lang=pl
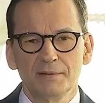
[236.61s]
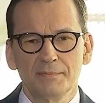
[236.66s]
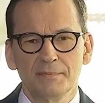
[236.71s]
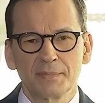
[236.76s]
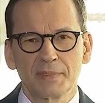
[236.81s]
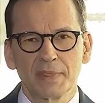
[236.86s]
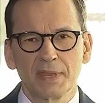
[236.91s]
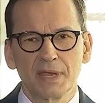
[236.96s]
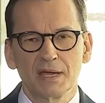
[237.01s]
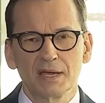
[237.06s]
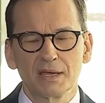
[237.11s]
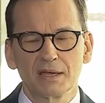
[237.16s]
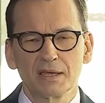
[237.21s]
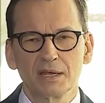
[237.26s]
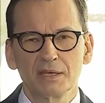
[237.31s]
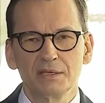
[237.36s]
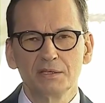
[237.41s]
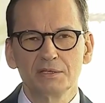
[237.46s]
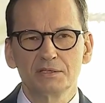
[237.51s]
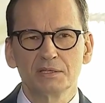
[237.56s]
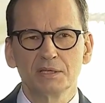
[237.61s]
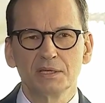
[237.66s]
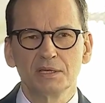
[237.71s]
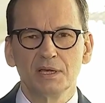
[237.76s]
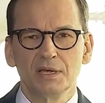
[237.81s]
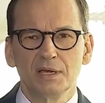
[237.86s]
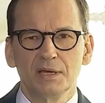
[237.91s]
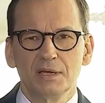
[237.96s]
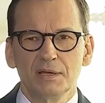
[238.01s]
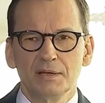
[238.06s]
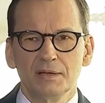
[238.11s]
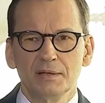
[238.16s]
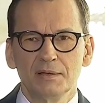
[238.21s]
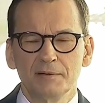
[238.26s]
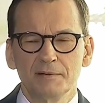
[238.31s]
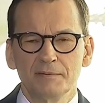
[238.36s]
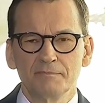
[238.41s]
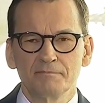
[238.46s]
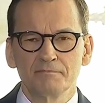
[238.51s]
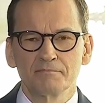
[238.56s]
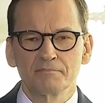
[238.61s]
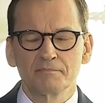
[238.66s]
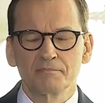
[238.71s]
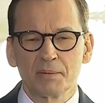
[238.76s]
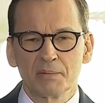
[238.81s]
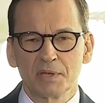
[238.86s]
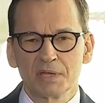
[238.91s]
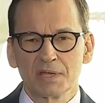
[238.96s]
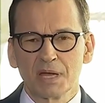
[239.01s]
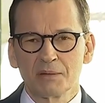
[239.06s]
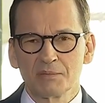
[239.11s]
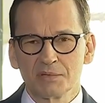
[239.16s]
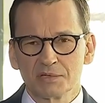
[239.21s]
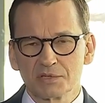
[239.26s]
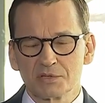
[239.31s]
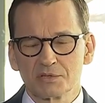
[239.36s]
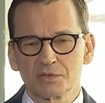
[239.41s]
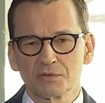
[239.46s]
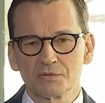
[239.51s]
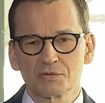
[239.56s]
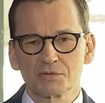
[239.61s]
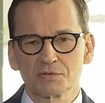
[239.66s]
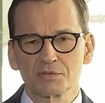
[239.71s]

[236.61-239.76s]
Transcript: na granicy, Pamiętamy zresztą już